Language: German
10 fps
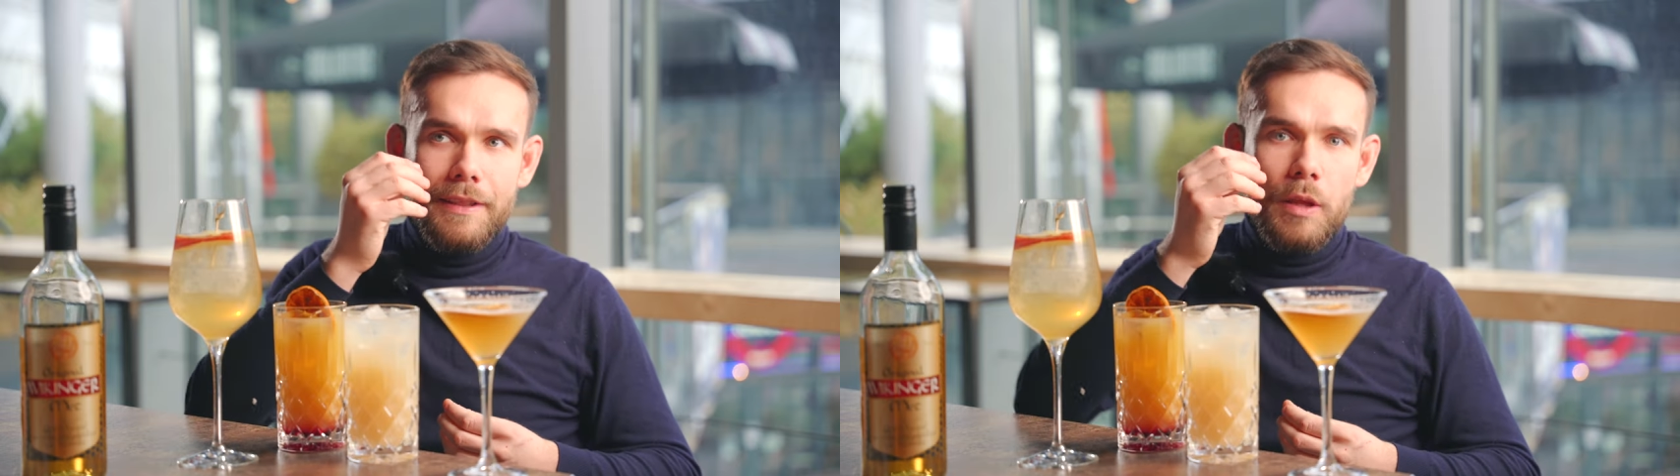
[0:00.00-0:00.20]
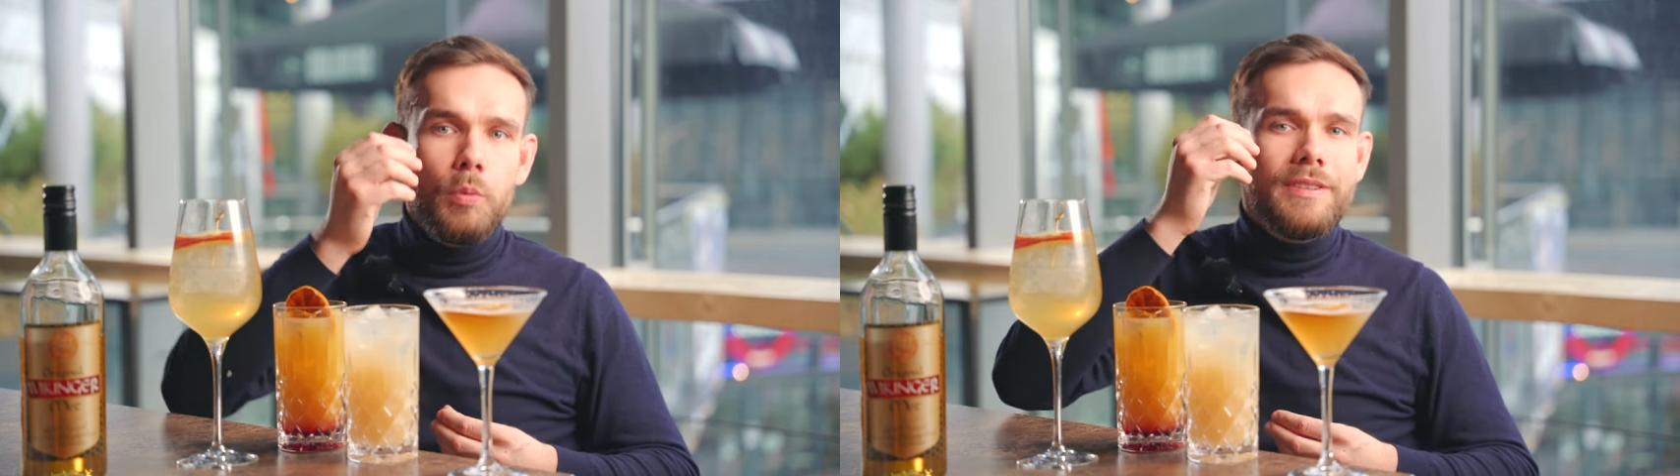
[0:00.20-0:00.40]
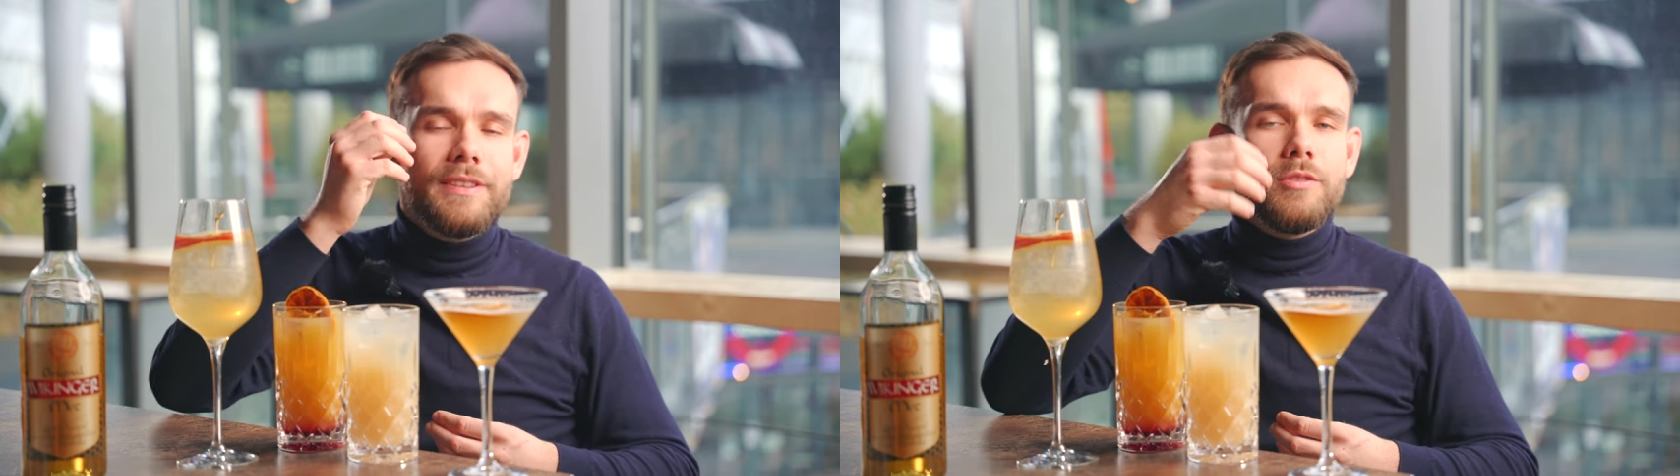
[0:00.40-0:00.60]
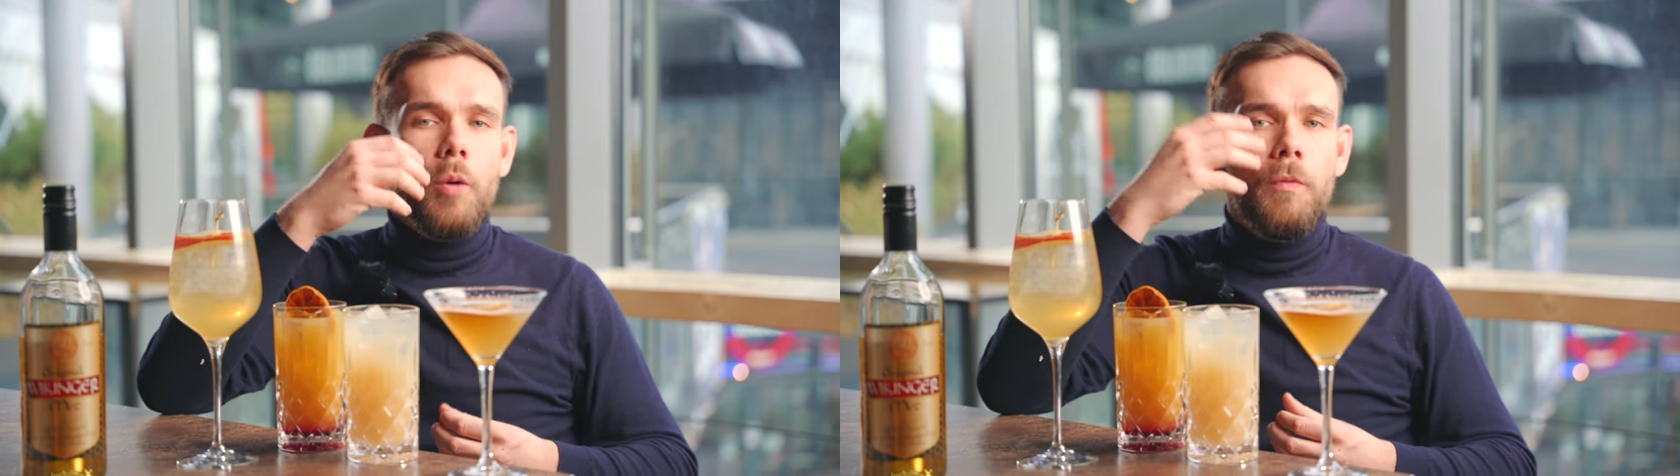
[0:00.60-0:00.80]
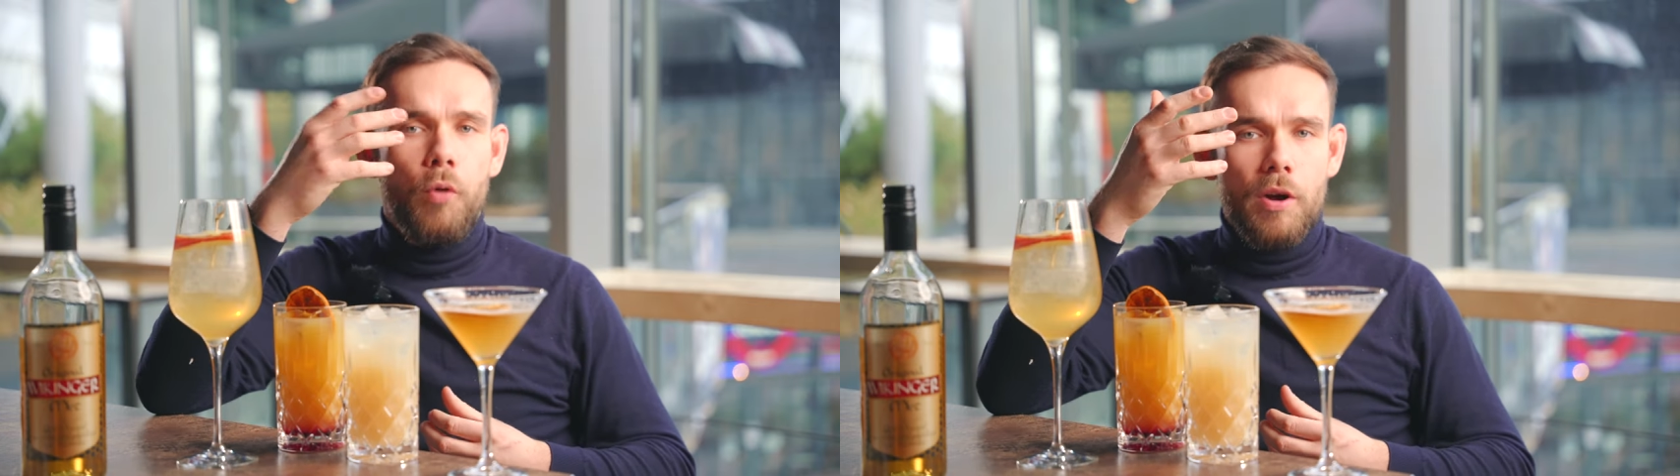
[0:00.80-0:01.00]
Der Whisky ist
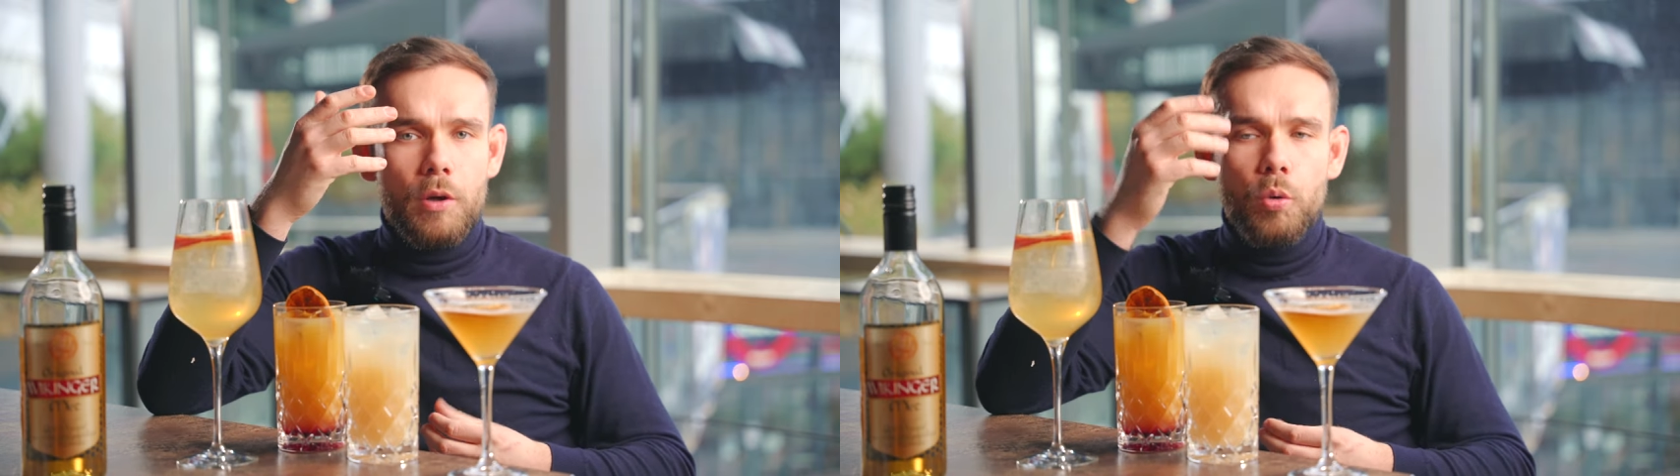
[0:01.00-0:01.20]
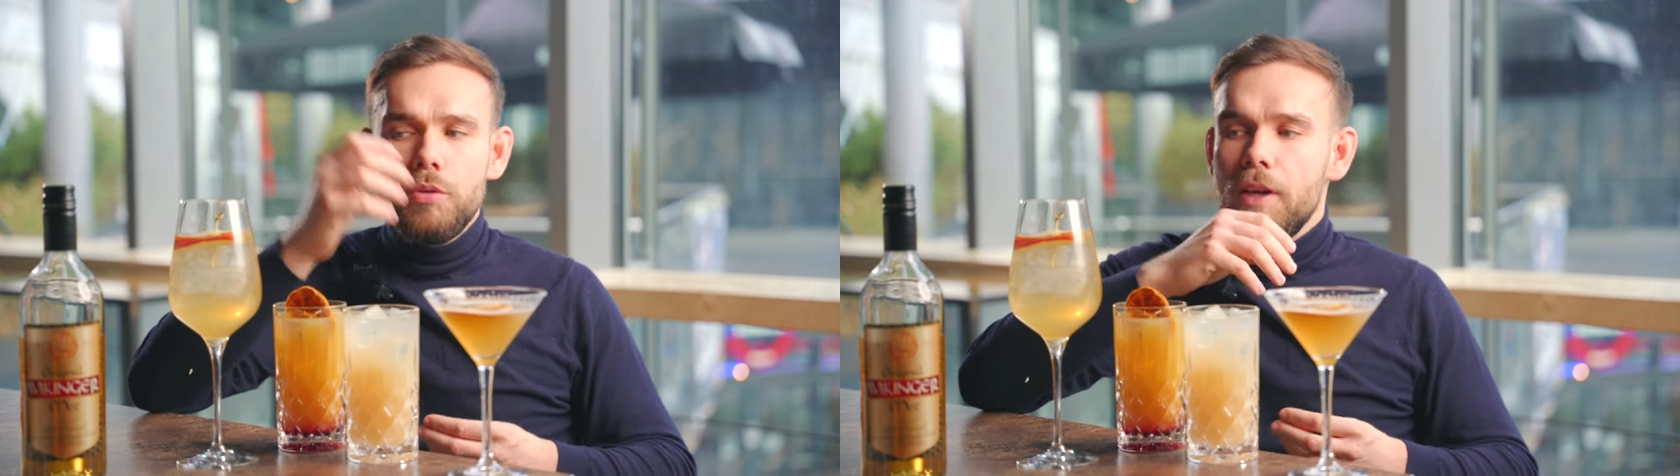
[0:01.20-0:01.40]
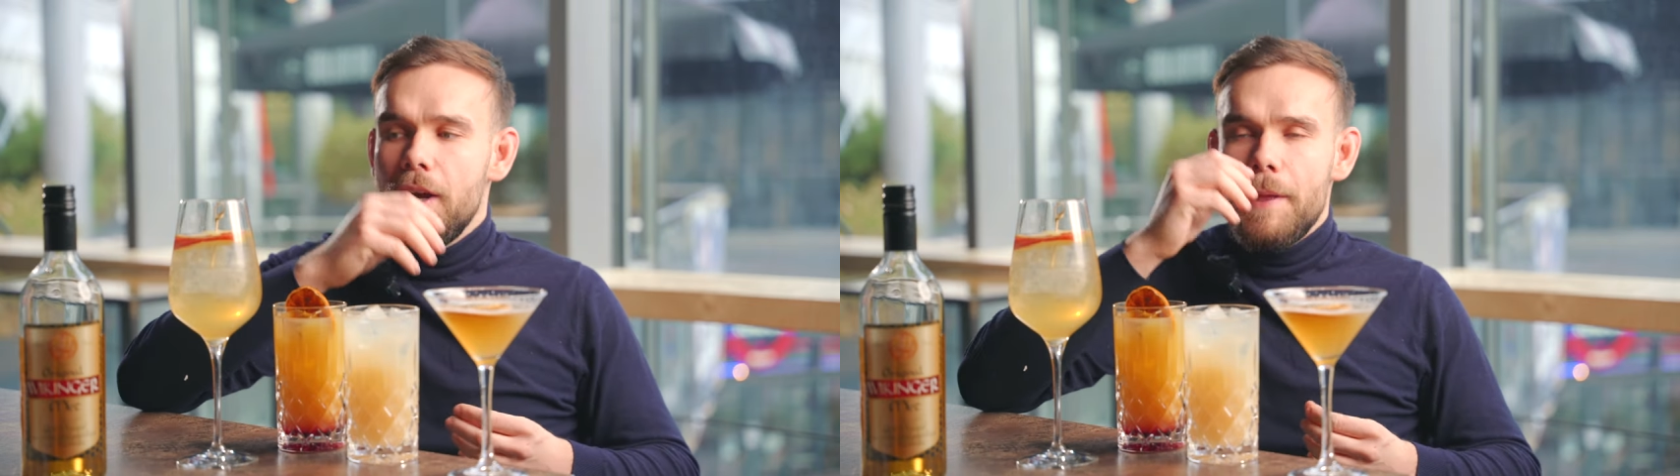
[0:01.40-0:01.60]
auch im Vordergrund.